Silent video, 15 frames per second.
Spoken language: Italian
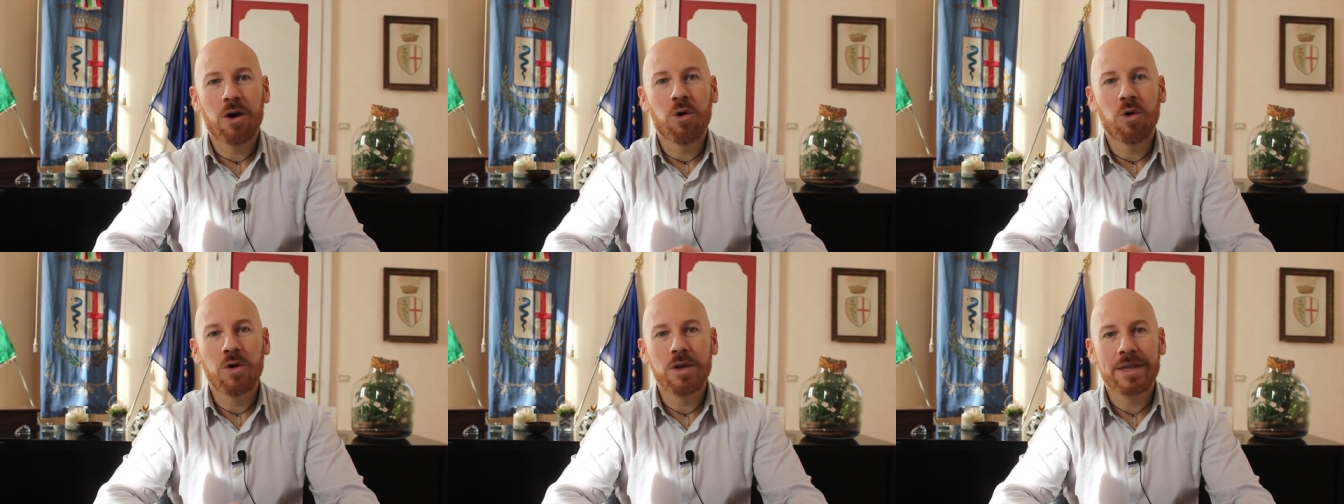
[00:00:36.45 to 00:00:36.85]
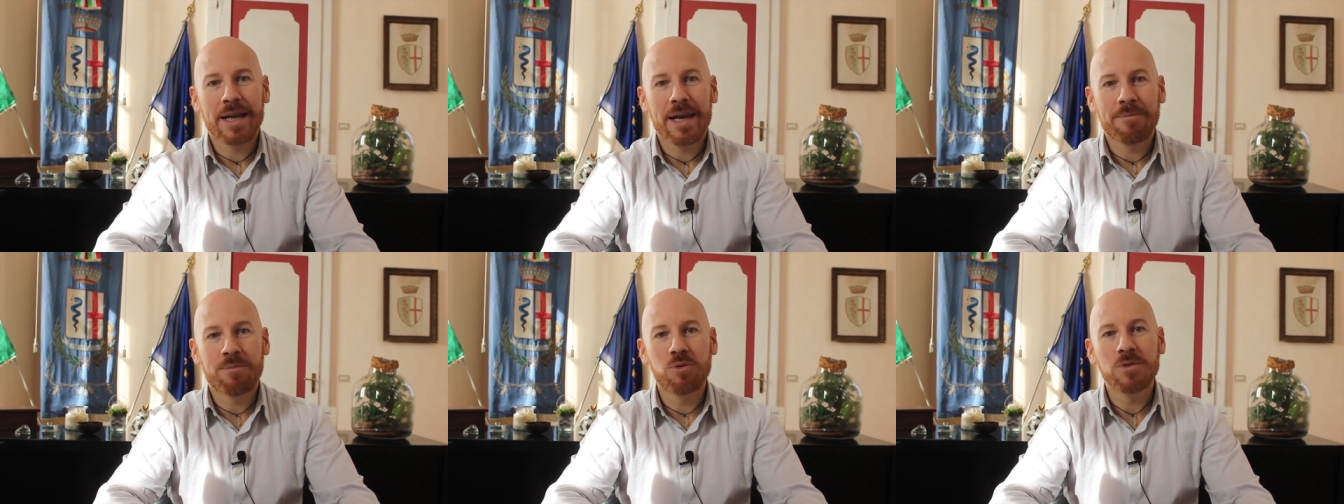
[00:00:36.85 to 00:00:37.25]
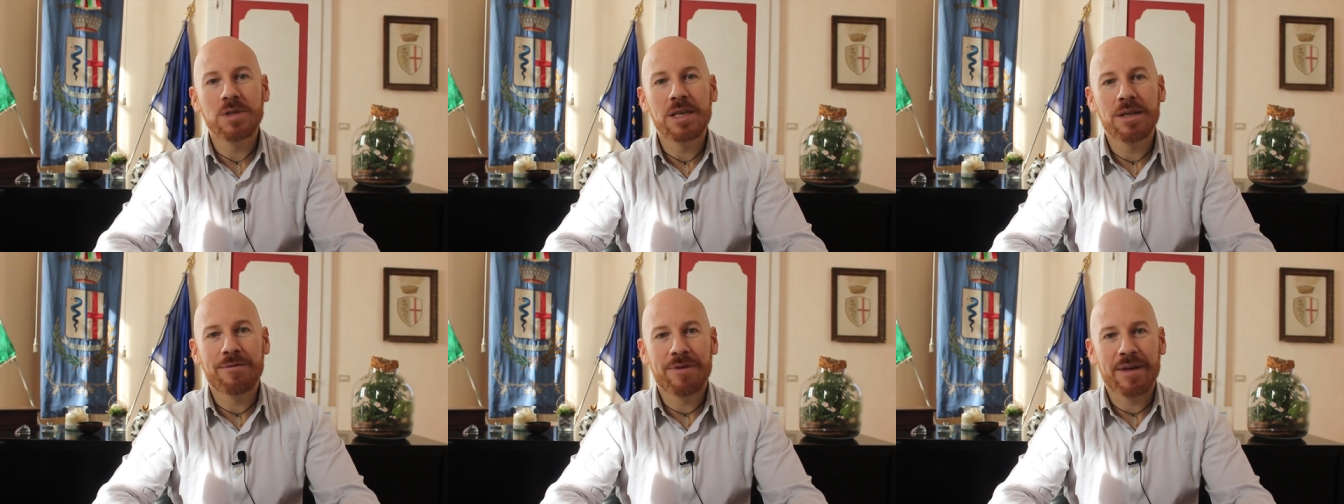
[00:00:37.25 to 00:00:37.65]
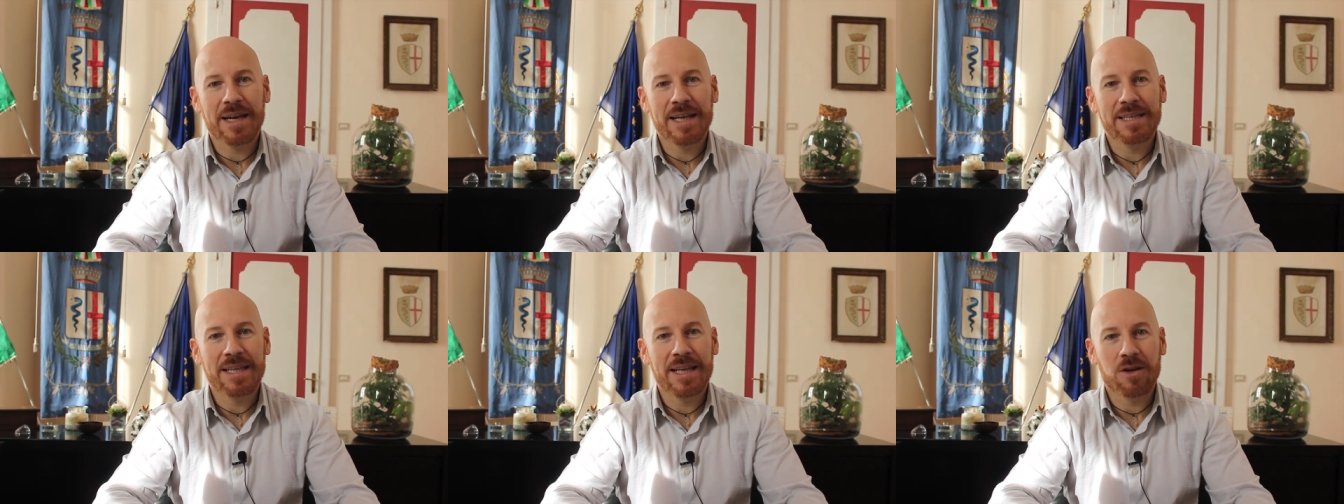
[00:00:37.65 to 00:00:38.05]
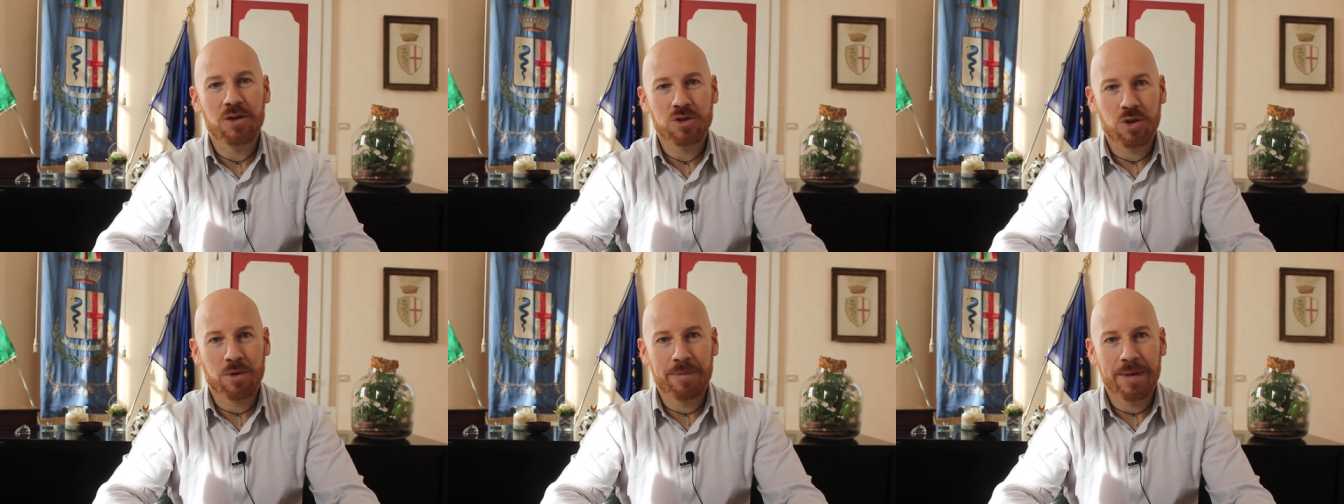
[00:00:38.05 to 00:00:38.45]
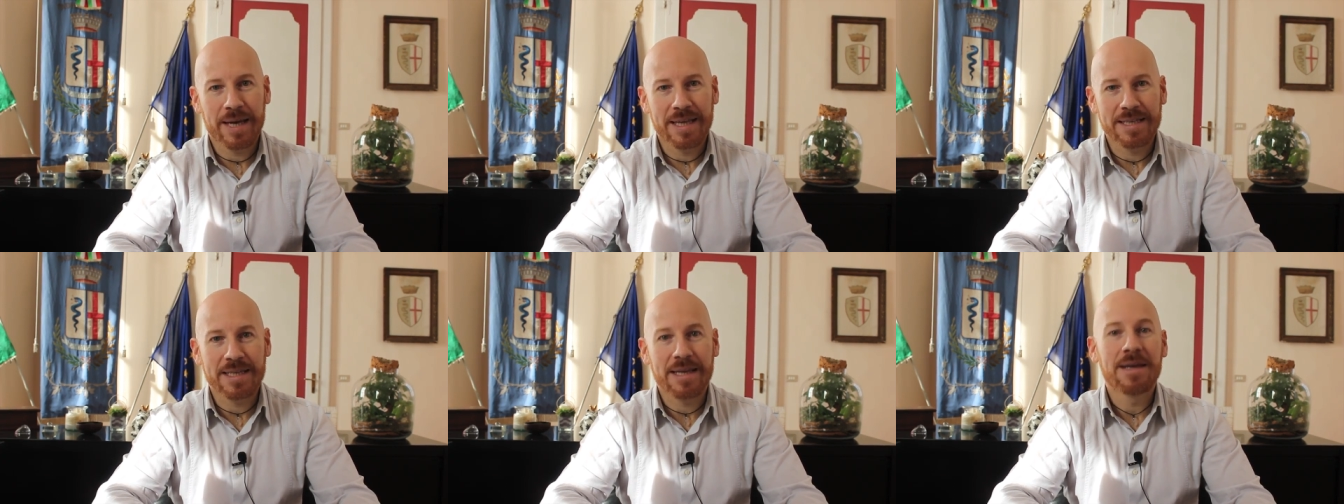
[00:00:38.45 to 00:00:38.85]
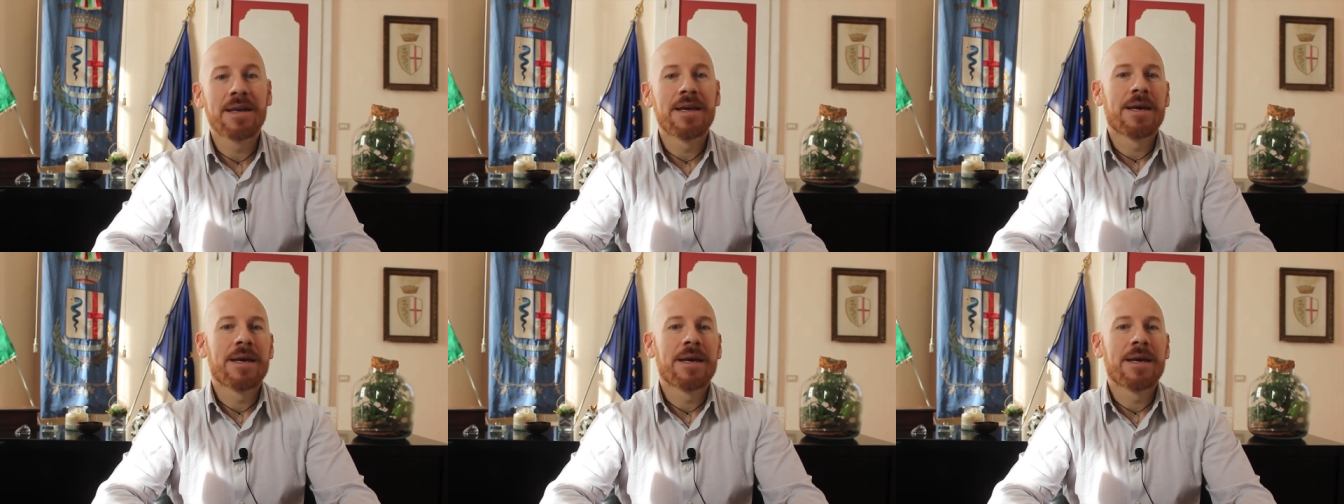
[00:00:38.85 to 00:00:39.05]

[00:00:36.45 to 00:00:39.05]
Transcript: o in tre punti differenti del nostro paese,